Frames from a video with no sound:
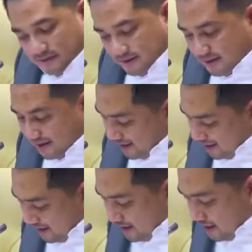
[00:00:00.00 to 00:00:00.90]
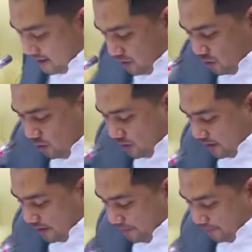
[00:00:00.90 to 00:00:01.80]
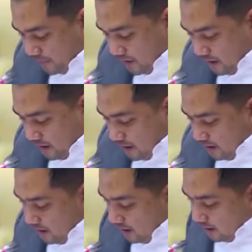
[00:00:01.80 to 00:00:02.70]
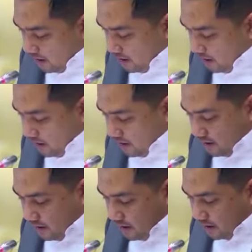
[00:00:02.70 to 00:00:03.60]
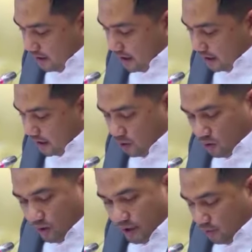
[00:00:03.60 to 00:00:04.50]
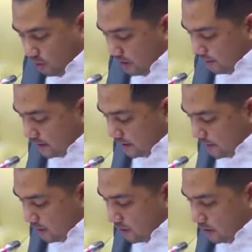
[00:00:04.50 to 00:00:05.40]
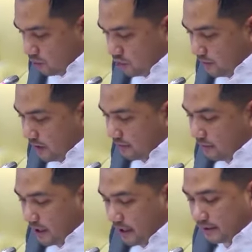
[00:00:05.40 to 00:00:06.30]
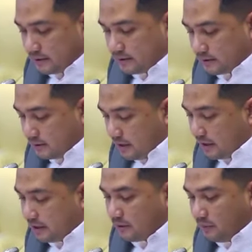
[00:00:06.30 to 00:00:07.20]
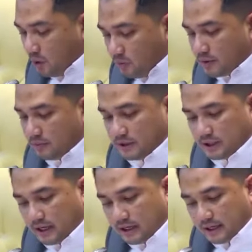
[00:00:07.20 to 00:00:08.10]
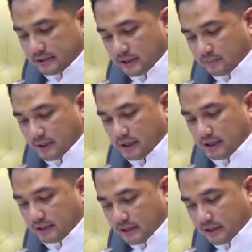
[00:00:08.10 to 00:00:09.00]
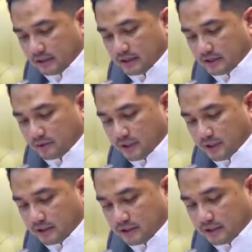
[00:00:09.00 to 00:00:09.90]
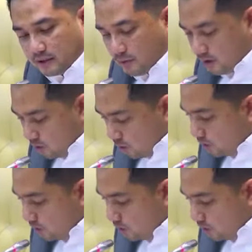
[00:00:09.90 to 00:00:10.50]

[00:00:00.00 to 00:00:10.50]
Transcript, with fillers: kita jadi sedulur ini. Uh, dari tahun 2005 sampai 2019, dari sebelum Kementerian Desa, PDT, dan Transmigrasi terbentuk,